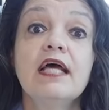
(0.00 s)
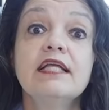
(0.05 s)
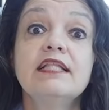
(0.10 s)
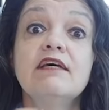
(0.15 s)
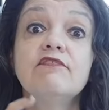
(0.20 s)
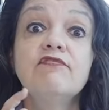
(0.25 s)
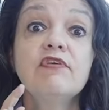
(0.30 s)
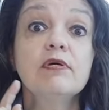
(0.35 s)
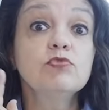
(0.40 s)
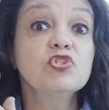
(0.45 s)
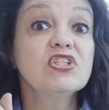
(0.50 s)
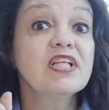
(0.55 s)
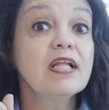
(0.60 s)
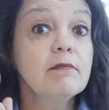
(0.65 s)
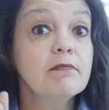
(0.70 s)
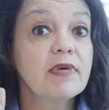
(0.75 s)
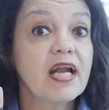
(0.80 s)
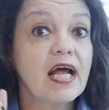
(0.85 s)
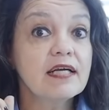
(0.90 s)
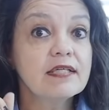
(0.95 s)
devemos
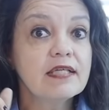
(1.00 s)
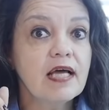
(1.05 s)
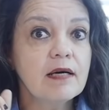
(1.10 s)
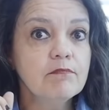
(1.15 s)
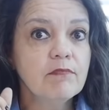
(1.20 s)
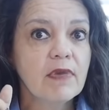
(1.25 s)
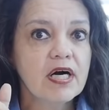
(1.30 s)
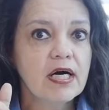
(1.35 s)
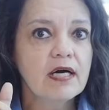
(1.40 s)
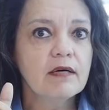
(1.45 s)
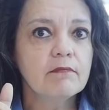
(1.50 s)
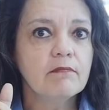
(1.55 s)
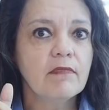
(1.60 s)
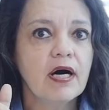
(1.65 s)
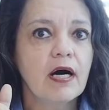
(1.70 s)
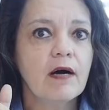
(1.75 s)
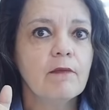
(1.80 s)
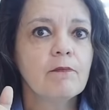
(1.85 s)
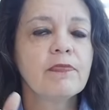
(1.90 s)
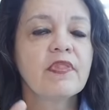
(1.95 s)
lembrar da
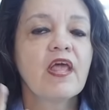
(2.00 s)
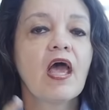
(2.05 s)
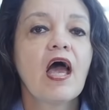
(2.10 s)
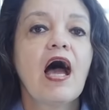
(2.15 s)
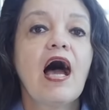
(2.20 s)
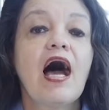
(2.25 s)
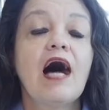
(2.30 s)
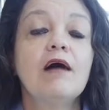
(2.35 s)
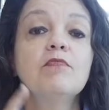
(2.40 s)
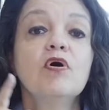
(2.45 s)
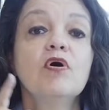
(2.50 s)
mama, a